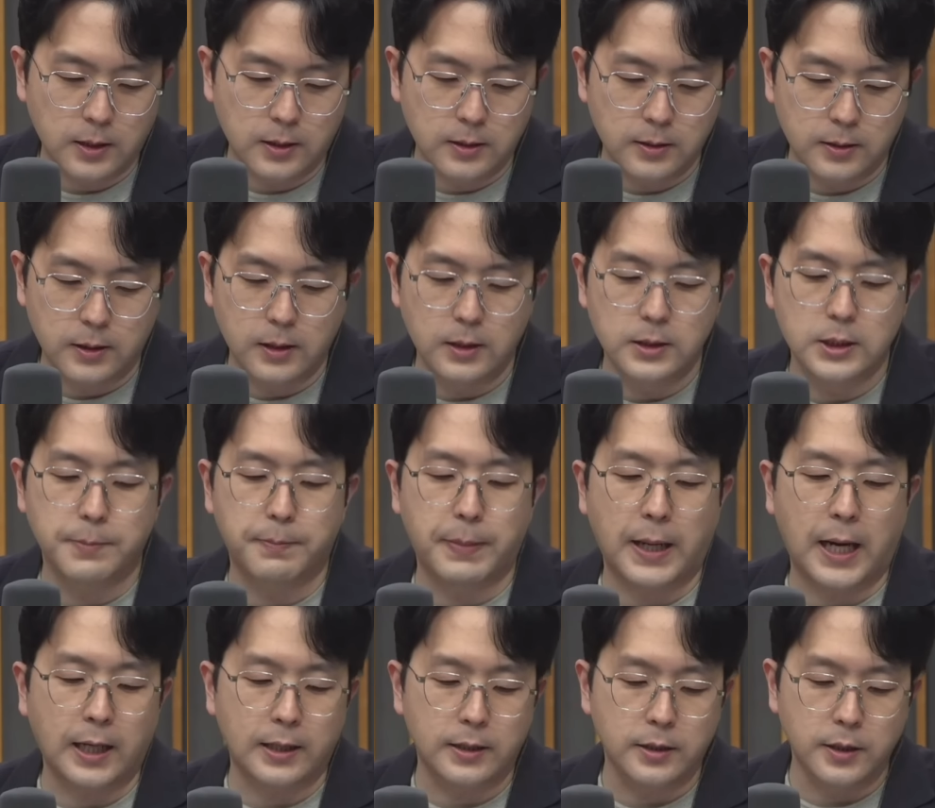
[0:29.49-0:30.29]
그때 이제
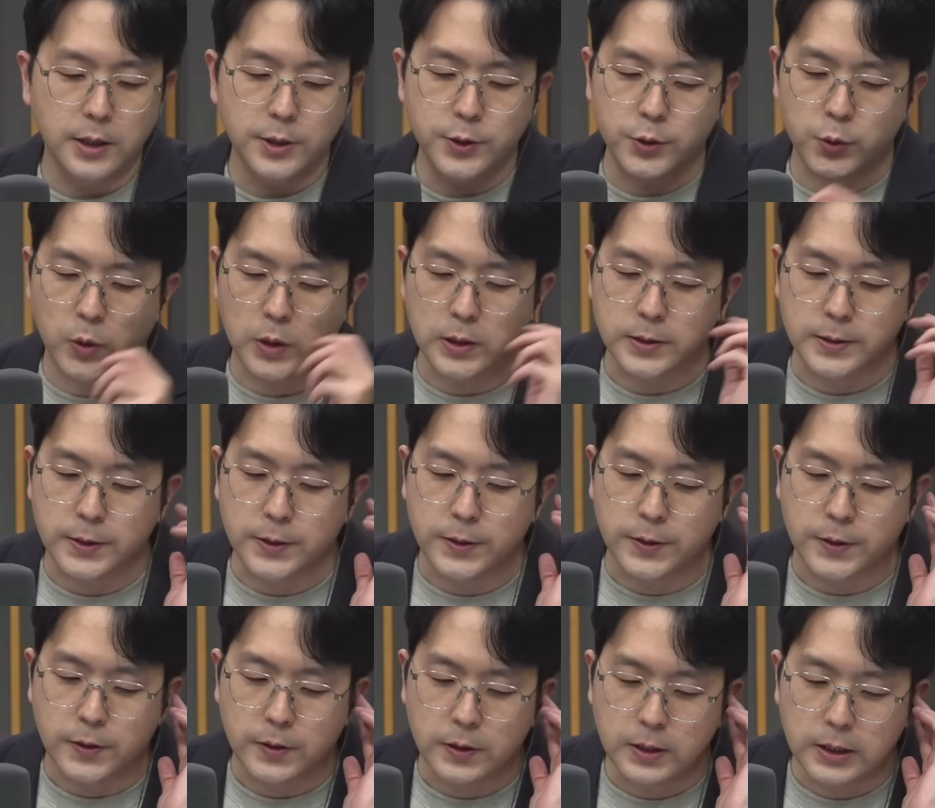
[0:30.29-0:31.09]
반응이
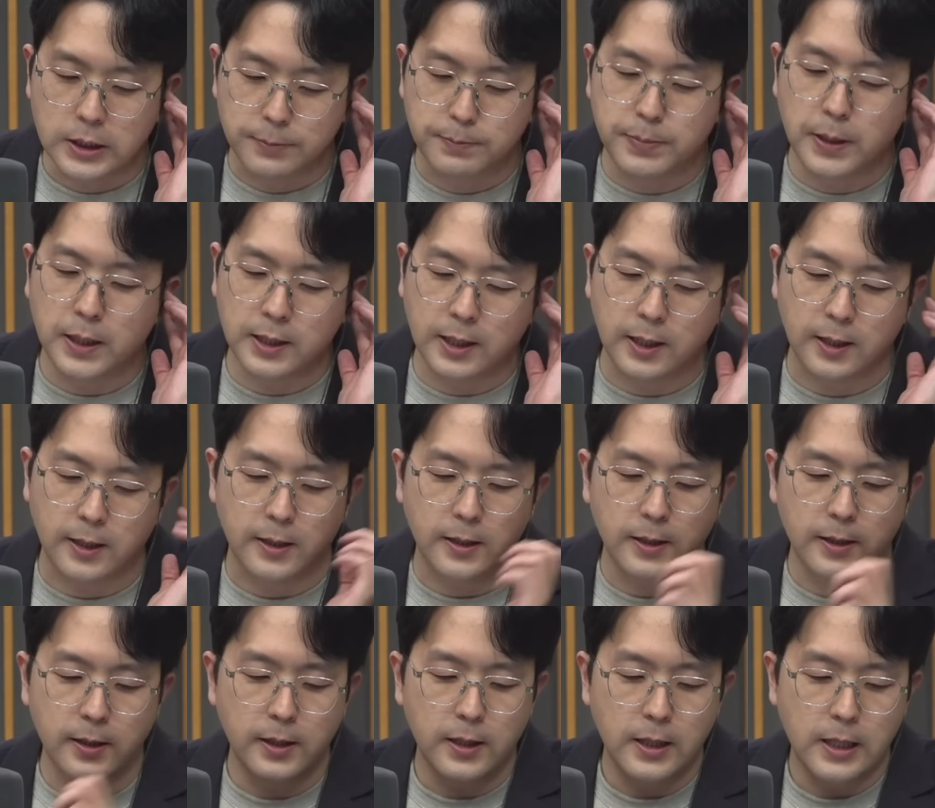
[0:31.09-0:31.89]
좋아서
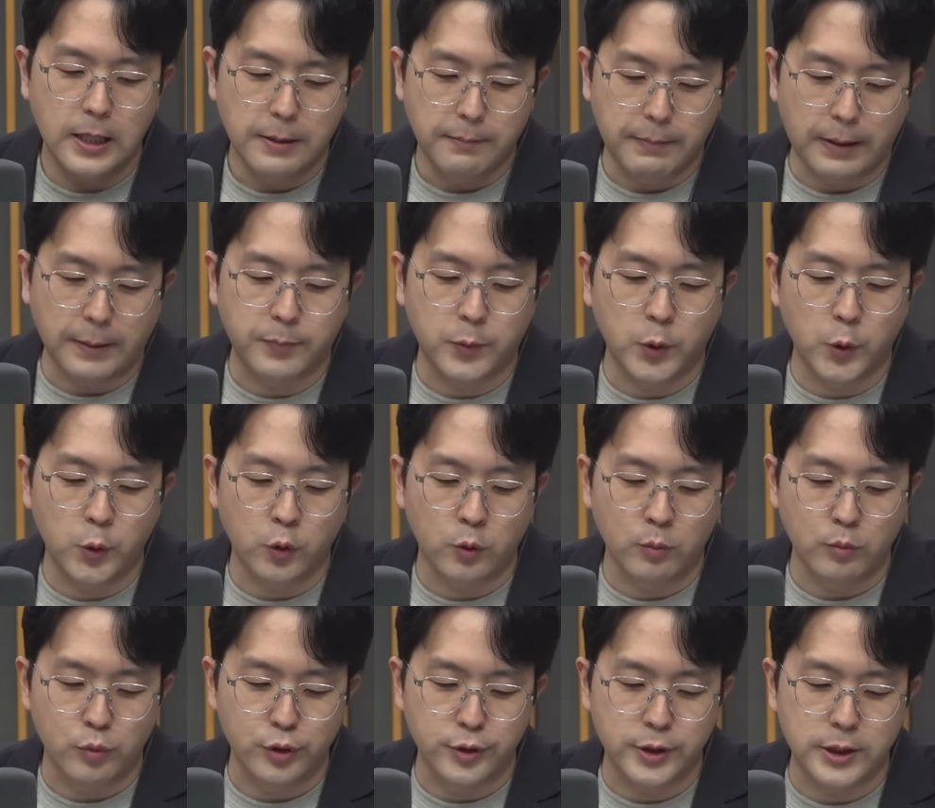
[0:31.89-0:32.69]
급하게 밥도둑
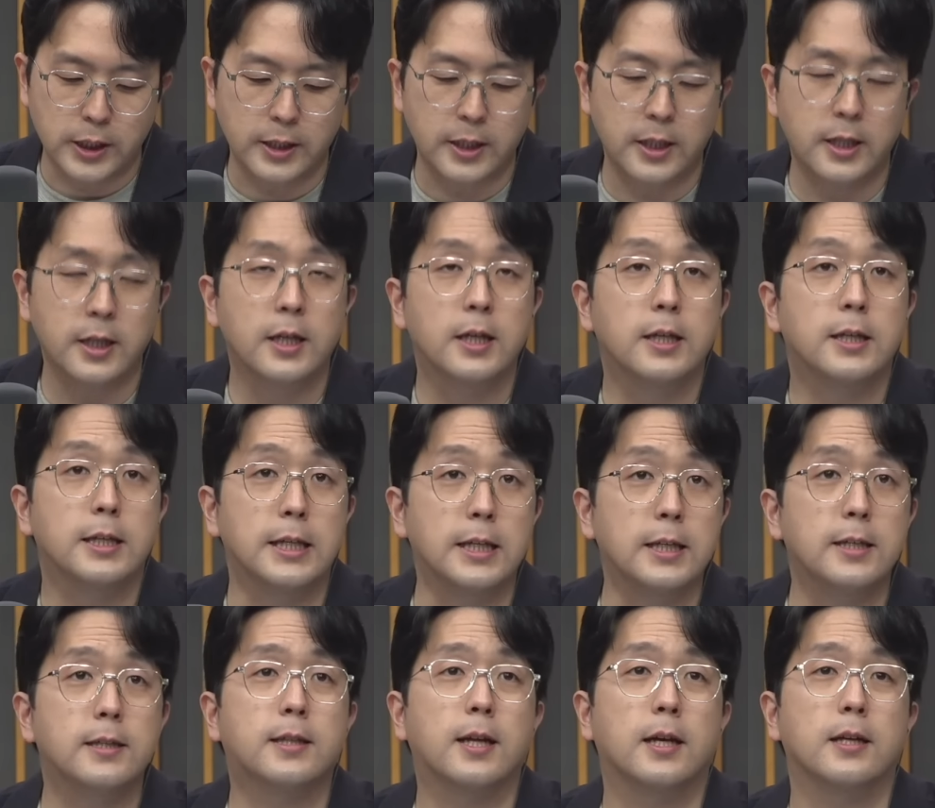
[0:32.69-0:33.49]
물살이
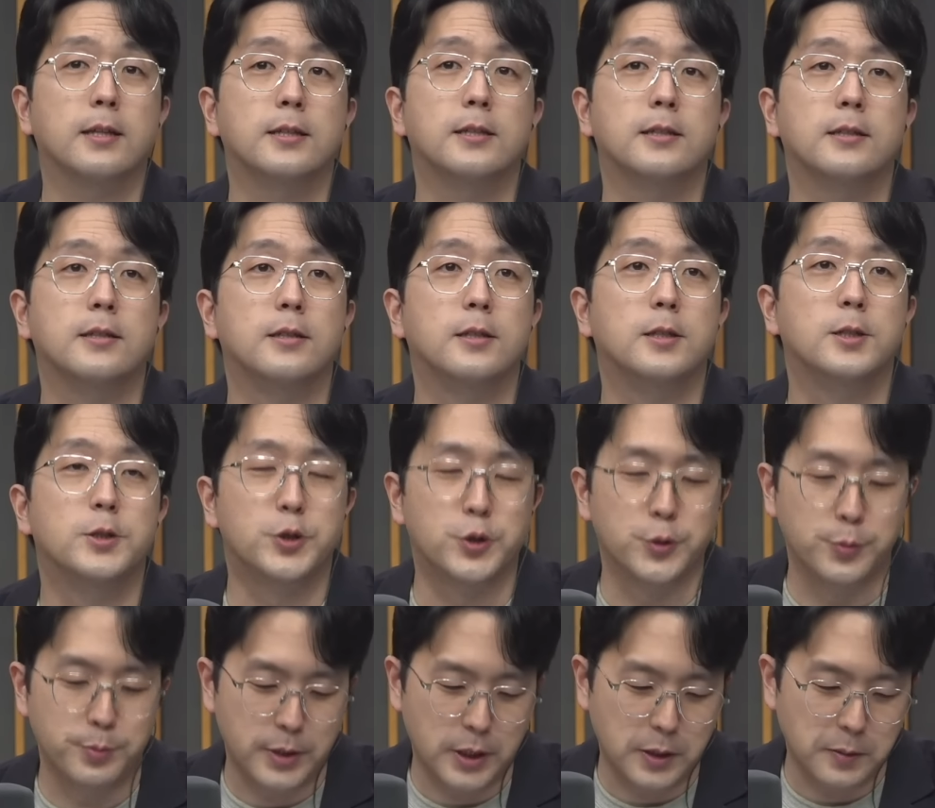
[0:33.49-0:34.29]
2탄을
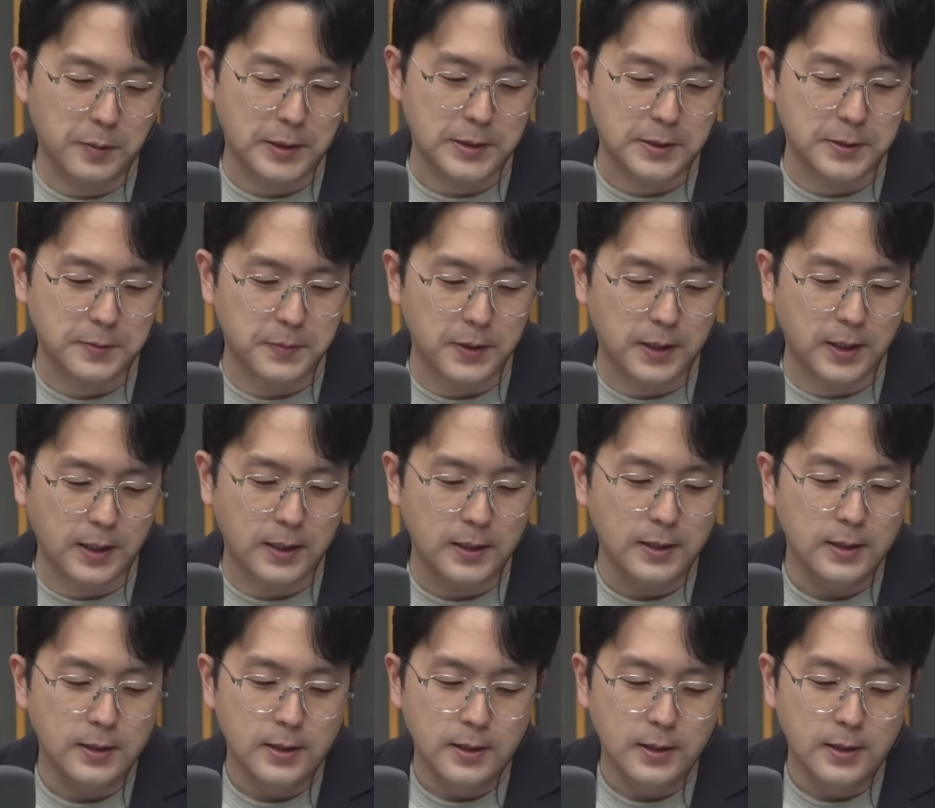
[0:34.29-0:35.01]
준비해봤습니다.